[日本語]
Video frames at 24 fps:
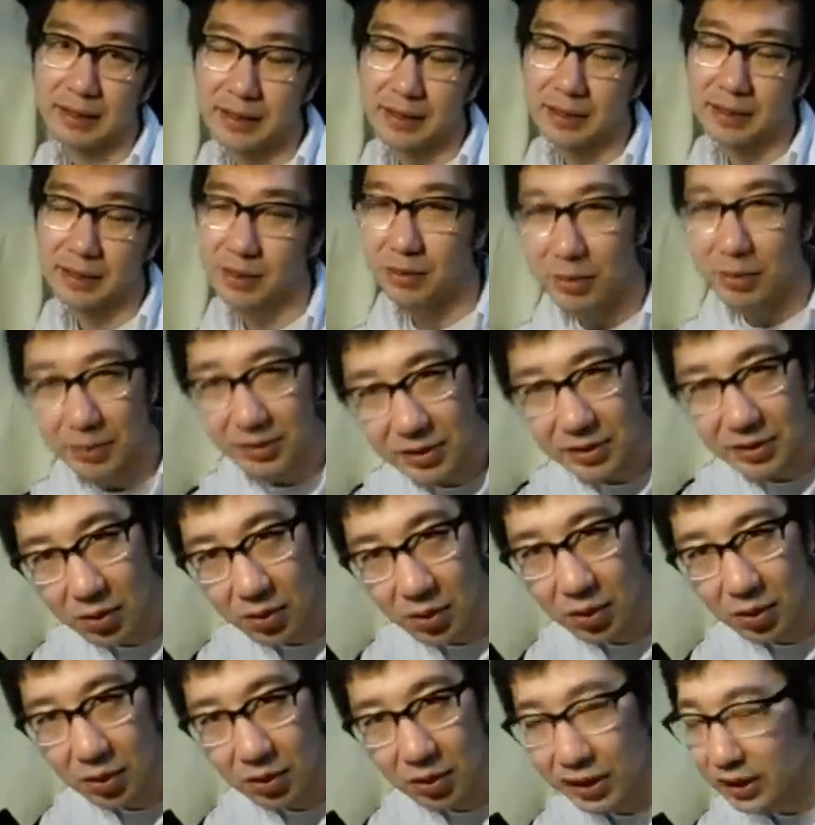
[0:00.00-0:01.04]
来てくれますよ、
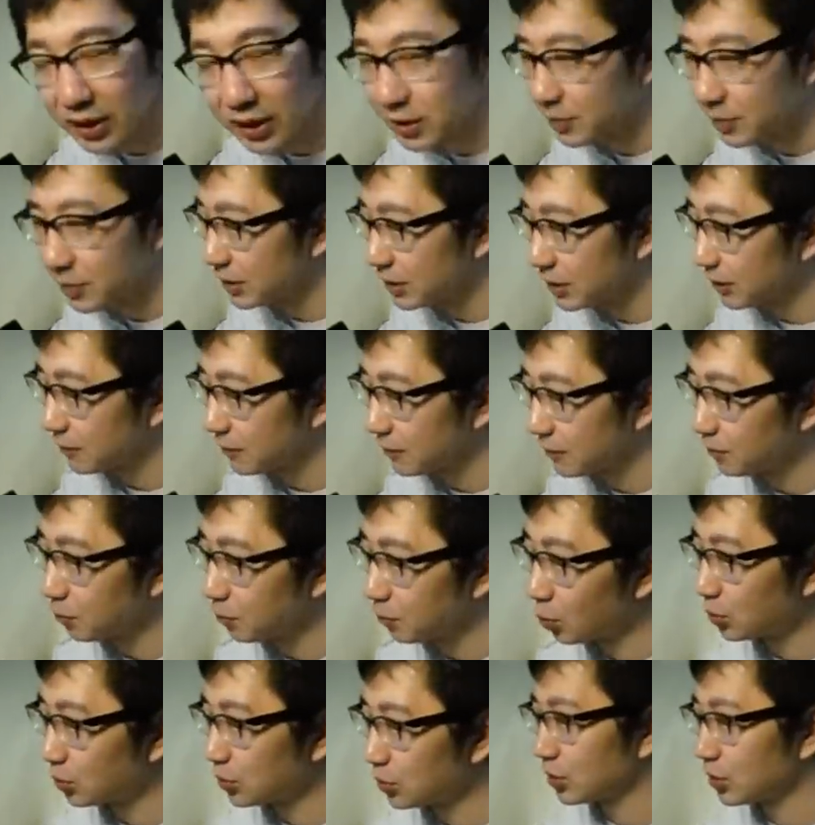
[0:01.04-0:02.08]
高橋名人。
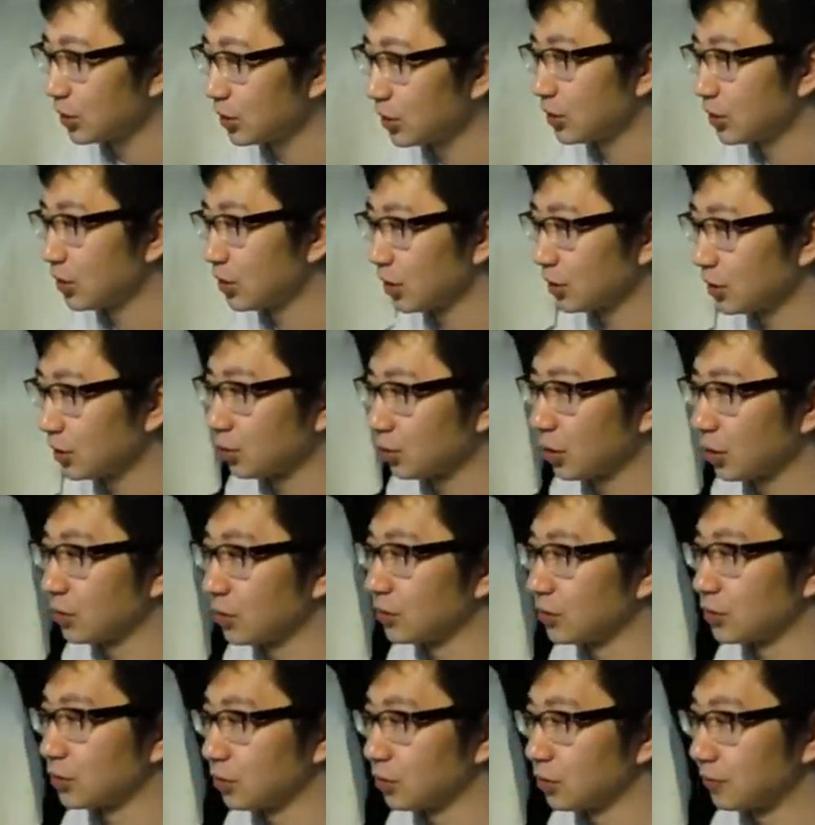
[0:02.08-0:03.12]
僕も実は一回会ったことあ
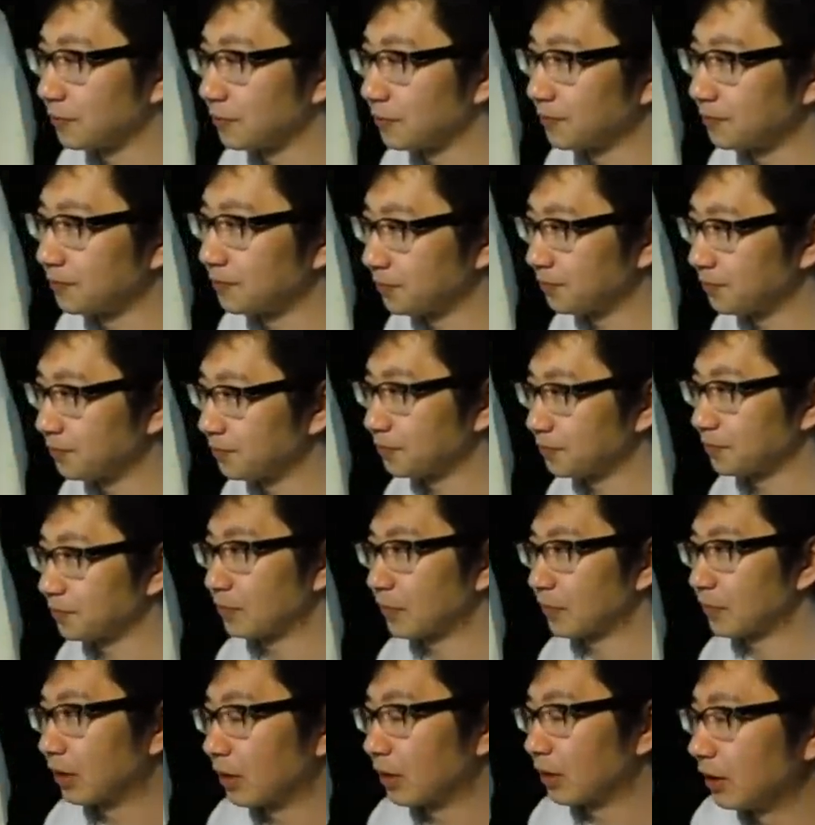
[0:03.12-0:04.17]
るんですよ。うん。
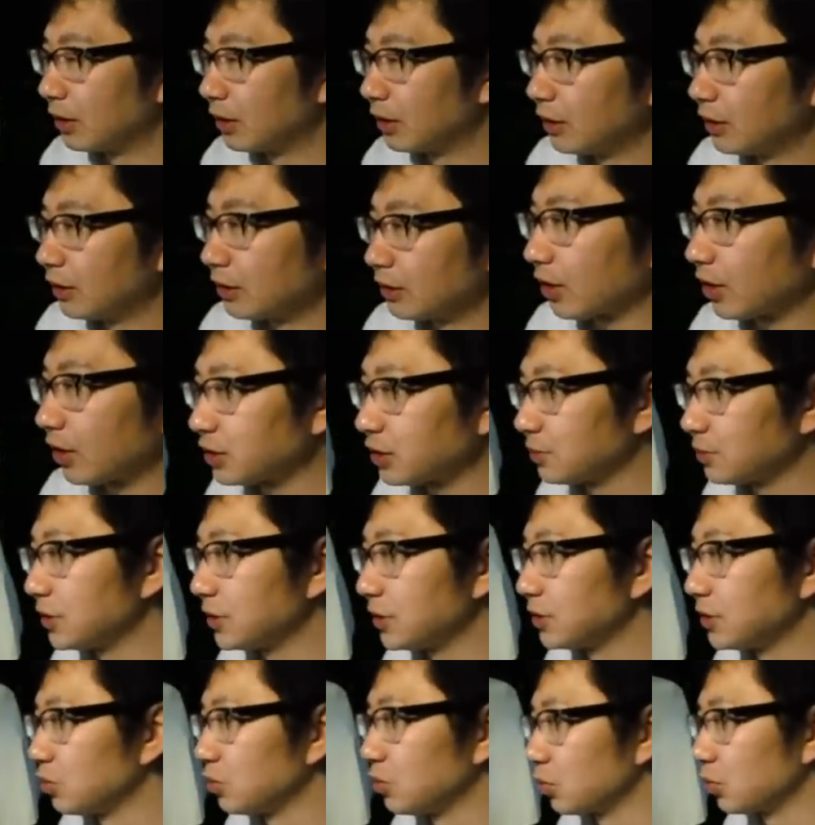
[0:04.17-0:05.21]
高橋
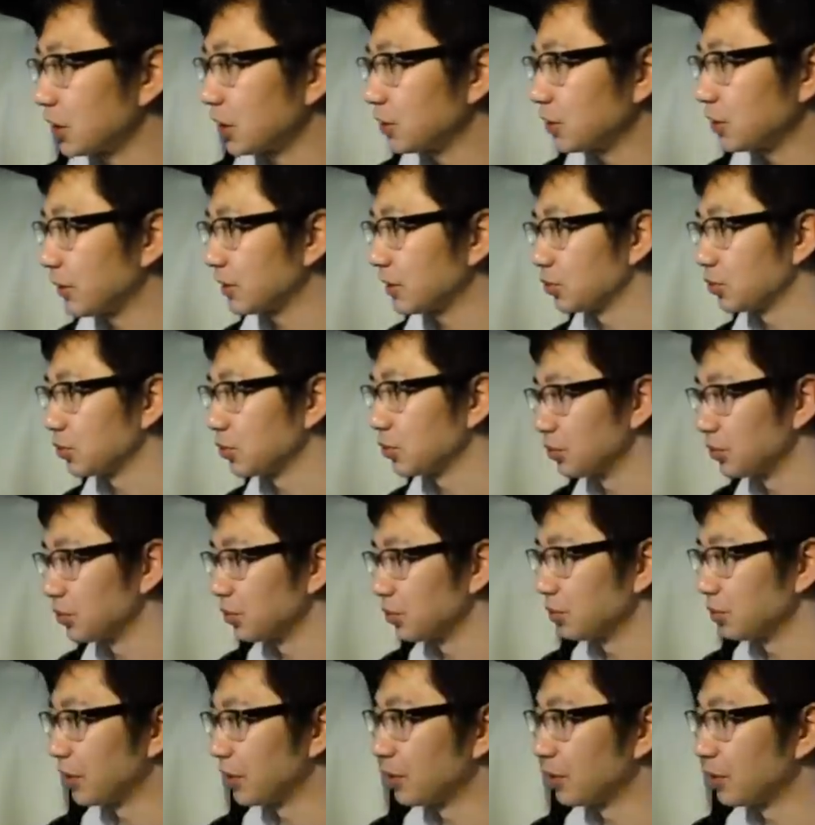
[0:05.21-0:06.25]
名人と立ち話をするっ
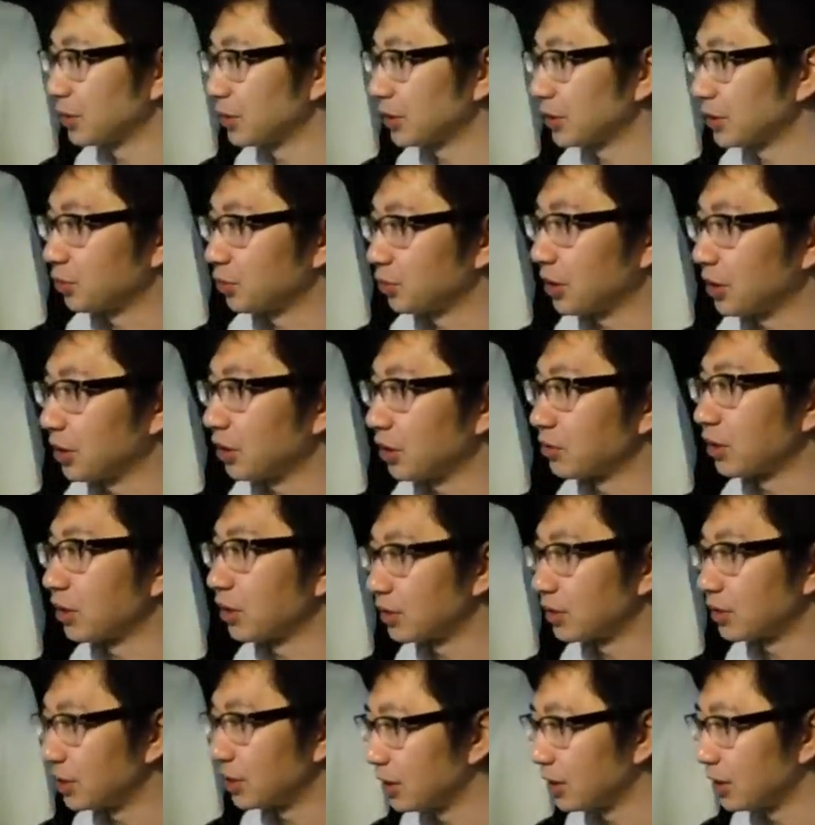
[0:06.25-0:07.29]
ていうゲーム雑誌の企画が
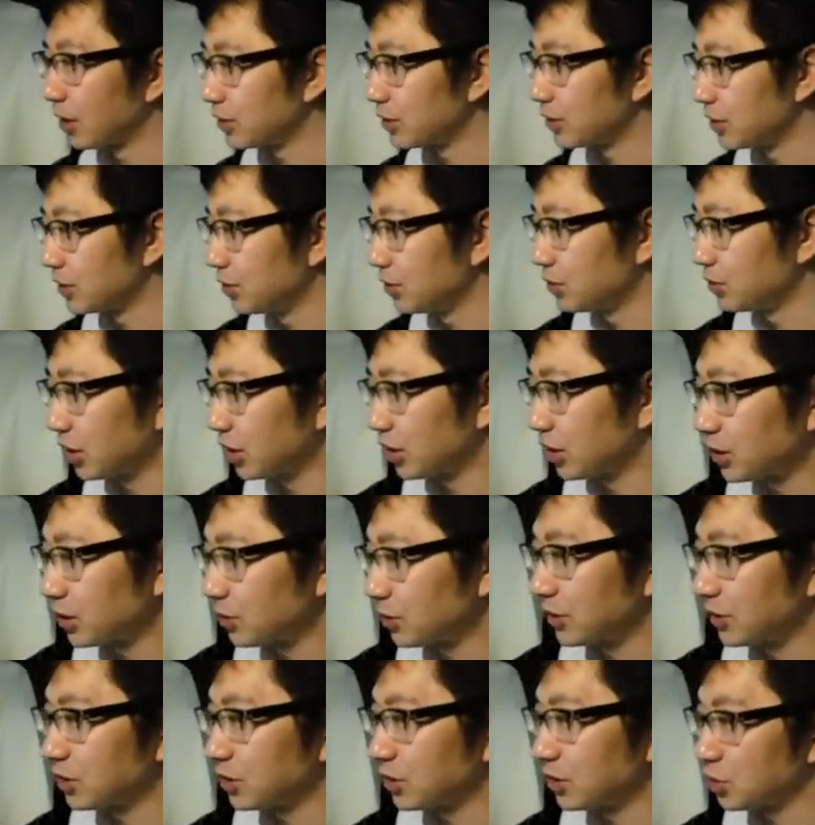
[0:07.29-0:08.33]
あって、新宿で立
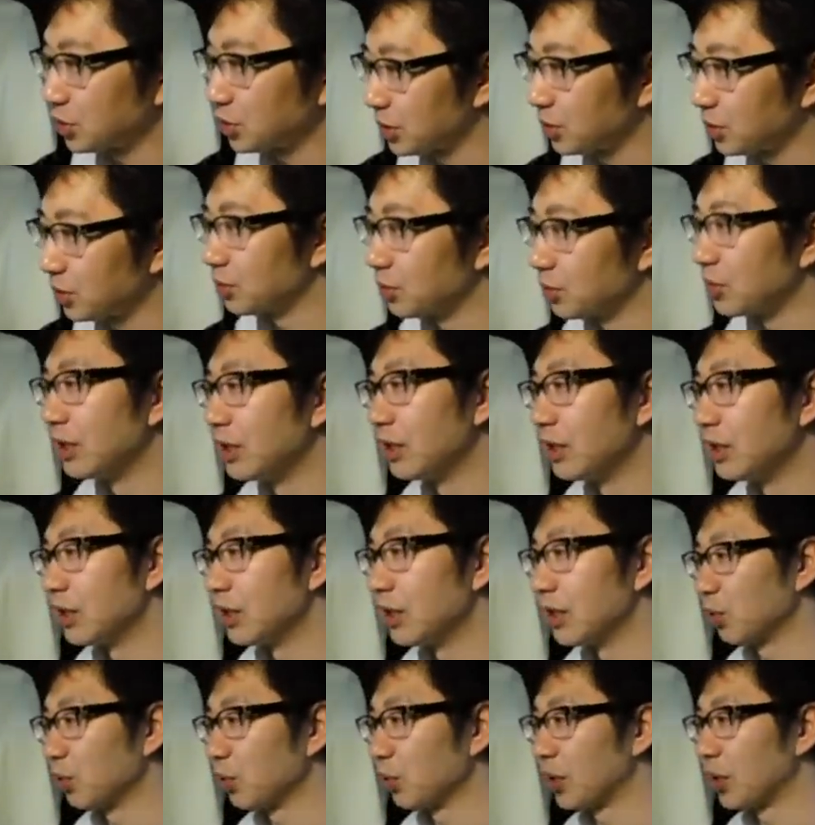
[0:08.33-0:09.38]
ち話をしたという
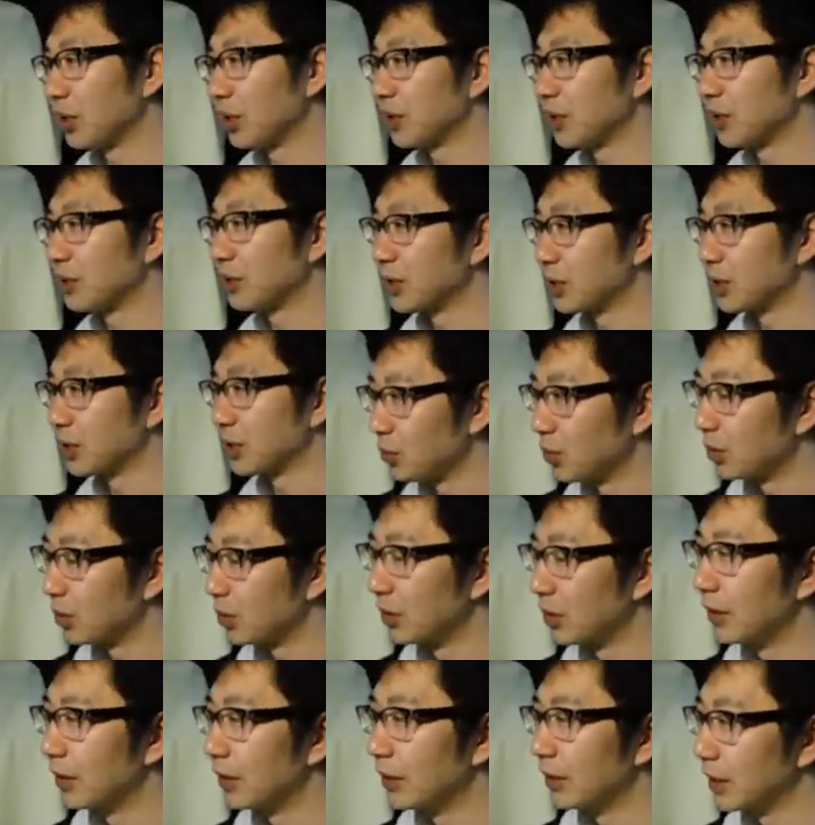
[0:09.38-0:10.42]
ことがあったんですけども、
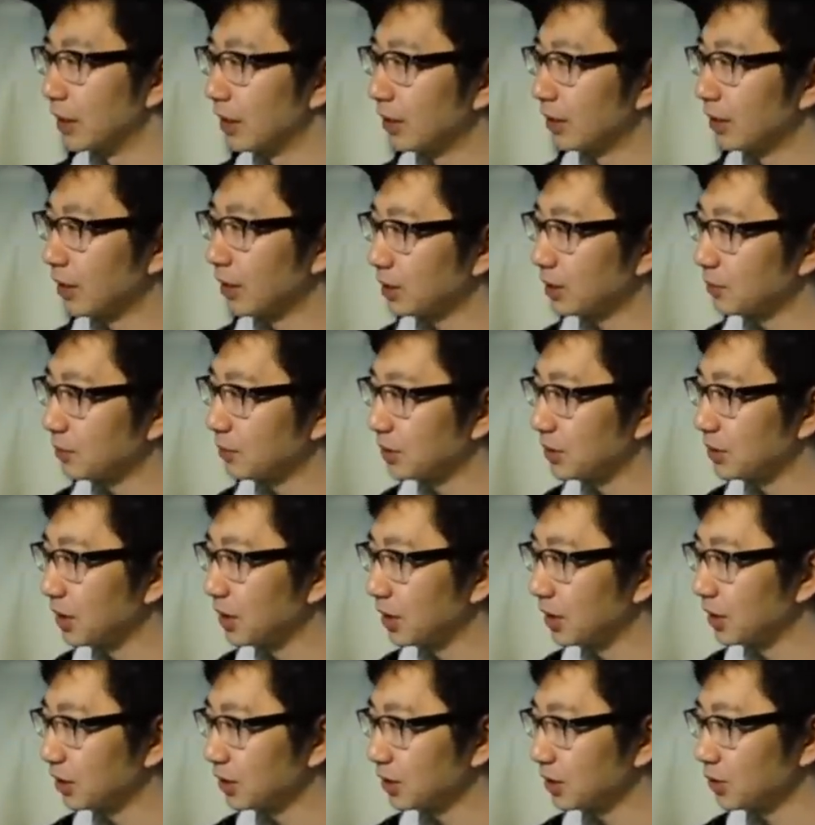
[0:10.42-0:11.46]
えー、高橋名人
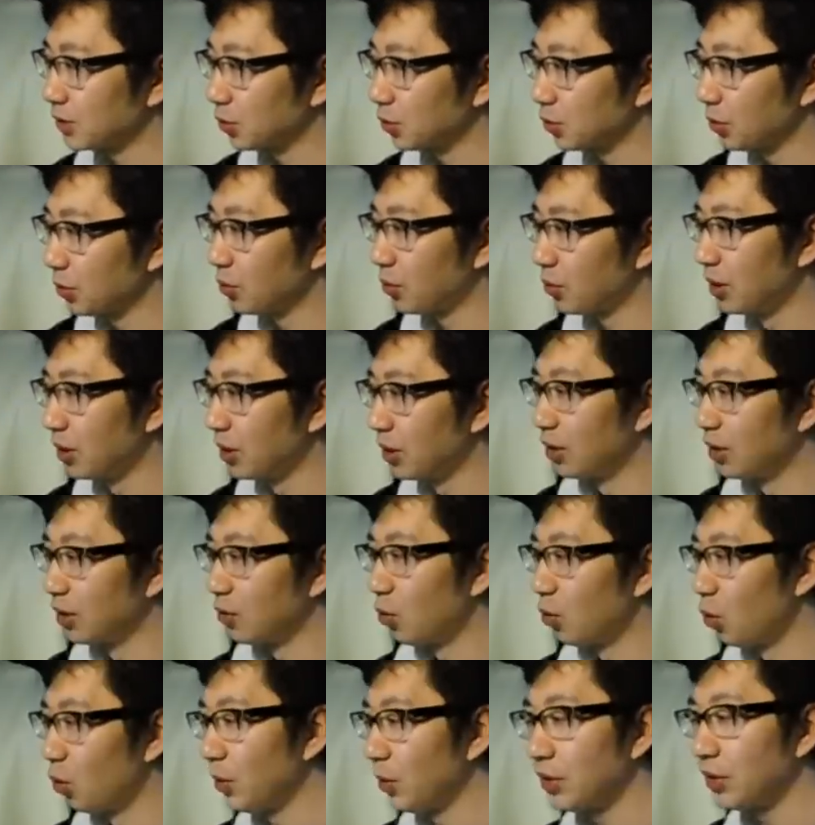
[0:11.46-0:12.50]
が果たしてそれを
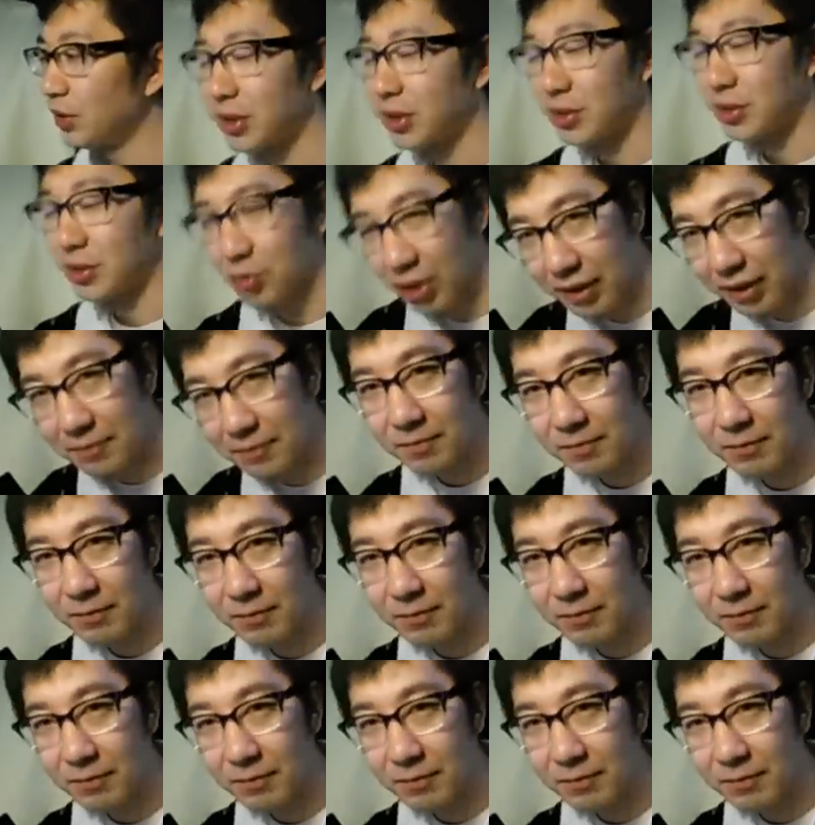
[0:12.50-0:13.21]
覚えているのか。